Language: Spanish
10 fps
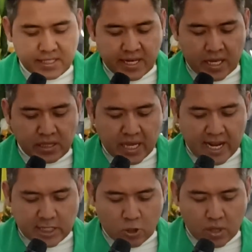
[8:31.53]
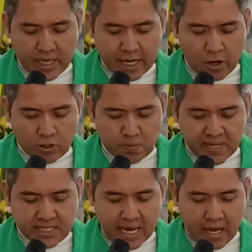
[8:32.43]
sientan a escoger los
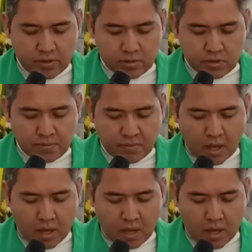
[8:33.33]
pescados.